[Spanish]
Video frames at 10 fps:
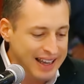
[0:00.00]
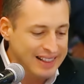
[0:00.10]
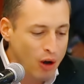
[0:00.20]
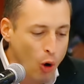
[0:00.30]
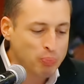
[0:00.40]

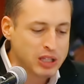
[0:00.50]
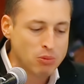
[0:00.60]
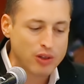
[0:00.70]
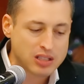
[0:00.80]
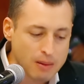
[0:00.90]
el
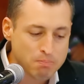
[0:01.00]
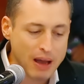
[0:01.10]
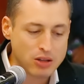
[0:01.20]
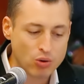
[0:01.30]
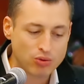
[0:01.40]
óptimo
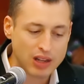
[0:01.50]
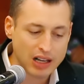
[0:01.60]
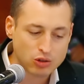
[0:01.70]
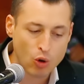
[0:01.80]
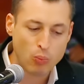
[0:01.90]
desempeño de
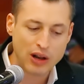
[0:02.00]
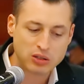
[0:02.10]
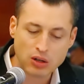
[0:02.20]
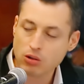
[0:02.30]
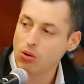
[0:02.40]
las
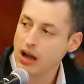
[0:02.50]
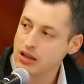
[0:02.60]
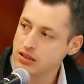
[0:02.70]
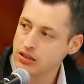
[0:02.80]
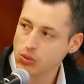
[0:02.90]
corporaciones
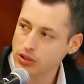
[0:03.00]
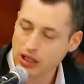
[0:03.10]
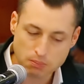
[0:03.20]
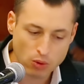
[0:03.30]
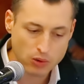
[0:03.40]
locales de
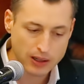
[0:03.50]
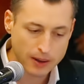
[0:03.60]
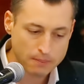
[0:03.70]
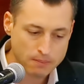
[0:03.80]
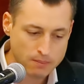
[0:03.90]
seguridad pública.